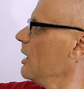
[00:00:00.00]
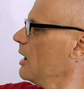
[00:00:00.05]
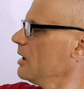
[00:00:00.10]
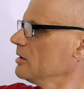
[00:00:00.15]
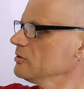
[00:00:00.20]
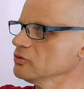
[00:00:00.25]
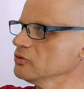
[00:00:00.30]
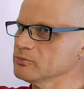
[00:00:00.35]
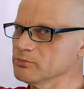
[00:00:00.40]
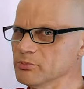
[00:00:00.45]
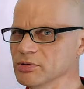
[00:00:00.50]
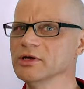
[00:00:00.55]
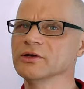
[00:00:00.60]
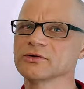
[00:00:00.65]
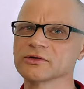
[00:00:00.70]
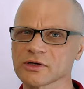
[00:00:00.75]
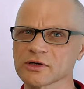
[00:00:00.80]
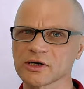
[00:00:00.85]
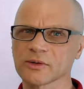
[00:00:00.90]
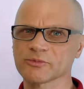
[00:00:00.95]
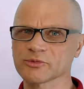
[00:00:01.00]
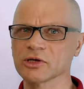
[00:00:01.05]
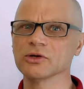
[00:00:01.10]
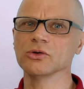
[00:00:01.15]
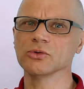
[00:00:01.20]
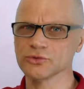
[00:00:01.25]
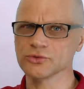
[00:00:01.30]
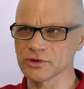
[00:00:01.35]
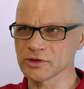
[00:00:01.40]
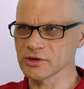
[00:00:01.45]
ну, близкая к
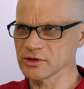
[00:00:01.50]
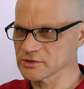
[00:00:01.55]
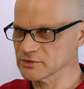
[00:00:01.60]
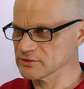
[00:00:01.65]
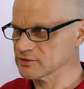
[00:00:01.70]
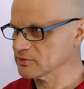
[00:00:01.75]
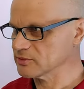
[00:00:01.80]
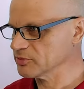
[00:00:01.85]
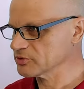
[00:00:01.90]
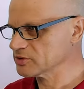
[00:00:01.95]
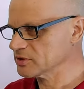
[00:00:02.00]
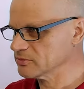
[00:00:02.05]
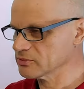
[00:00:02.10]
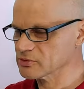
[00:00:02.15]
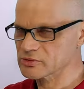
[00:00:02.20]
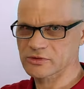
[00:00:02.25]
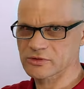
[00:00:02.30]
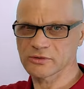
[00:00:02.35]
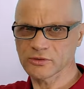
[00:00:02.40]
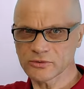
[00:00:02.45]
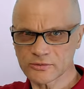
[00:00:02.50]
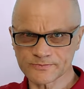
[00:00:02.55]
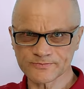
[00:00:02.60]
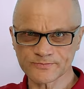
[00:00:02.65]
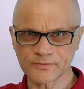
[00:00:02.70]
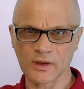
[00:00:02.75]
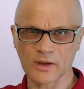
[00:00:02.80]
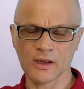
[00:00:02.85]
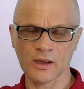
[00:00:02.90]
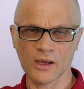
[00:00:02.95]
абсолютной личности, потому что
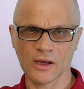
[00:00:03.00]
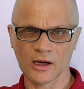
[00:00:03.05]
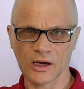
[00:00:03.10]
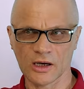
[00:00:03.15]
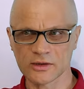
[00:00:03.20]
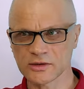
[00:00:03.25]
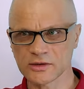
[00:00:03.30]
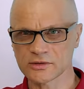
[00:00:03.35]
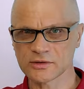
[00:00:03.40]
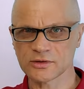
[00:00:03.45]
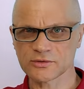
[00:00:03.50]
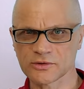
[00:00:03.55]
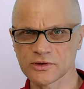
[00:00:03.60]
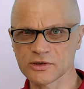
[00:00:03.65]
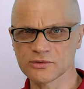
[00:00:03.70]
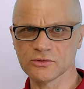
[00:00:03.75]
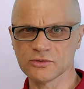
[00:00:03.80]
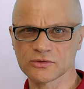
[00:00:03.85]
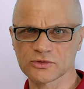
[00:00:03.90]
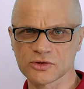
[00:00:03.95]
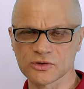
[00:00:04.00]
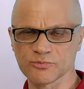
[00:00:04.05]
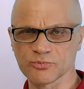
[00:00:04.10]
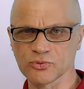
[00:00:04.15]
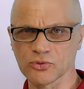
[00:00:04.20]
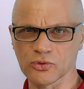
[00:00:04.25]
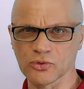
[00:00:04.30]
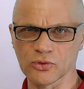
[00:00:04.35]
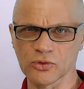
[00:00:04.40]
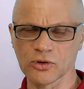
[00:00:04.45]
она наследуется
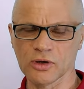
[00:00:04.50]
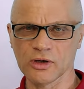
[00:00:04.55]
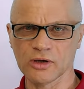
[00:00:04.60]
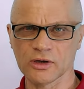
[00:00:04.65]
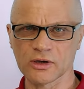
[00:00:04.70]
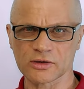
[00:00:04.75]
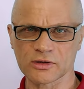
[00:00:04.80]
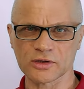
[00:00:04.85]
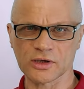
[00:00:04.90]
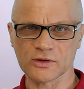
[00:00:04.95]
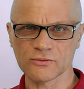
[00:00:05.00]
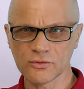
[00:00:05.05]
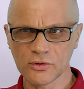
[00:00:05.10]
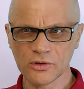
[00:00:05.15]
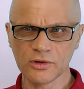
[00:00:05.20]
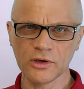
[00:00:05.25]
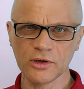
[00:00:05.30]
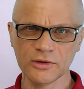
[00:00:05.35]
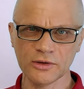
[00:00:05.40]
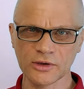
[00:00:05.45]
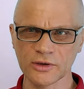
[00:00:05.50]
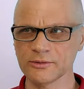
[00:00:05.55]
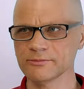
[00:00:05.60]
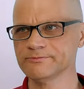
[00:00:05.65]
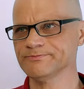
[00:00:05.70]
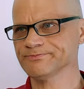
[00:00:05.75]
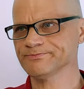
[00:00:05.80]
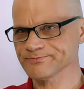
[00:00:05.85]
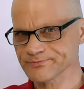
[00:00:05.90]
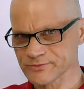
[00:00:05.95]
по родовой линии
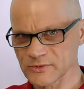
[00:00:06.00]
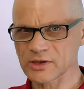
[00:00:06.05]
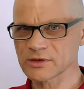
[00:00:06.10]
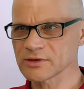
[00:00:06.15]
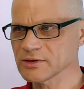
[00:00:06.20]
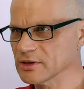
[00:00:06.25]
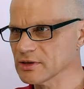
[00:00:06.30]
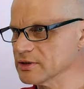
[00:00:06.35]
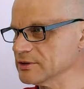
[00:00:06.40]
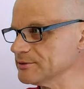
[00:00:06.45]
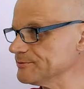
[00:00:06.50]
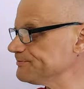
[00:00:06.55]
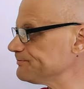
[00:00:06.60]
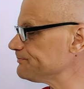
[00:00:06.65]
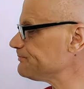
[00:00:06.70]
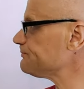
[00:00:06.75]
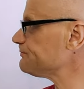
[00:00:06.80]
и так далее.